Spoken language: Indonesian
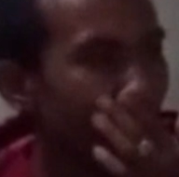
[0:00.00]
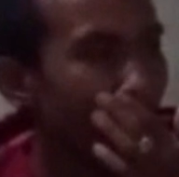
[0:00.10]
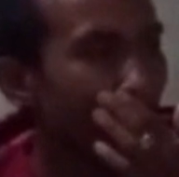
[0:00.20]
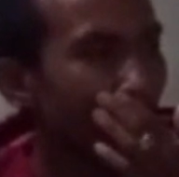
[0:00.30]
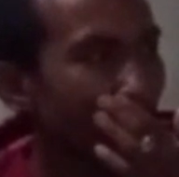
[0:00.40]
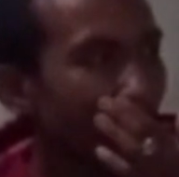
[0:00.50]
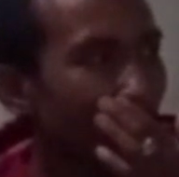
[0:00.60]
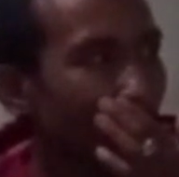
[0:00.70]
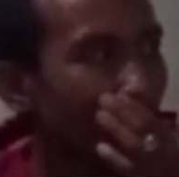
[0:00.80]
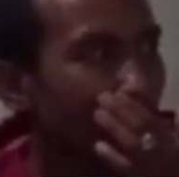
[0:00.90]
jadi
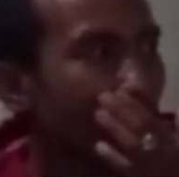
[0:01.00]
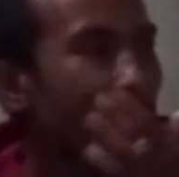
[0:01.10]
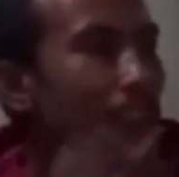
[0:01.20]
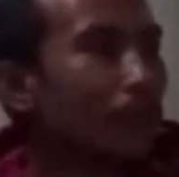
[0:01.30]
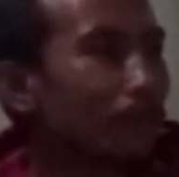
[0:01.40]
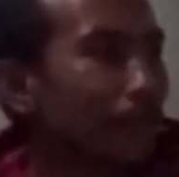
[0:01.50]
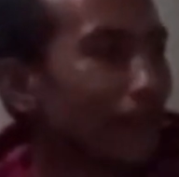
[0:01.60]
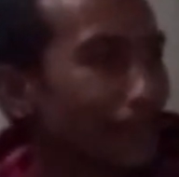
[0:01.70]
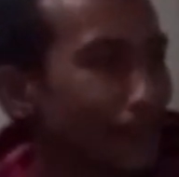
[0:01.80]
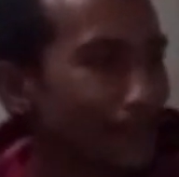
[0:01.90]
uh, sekejap
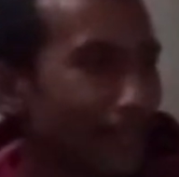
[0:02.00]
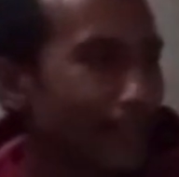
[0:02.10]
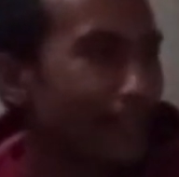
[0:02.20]
mata tanya.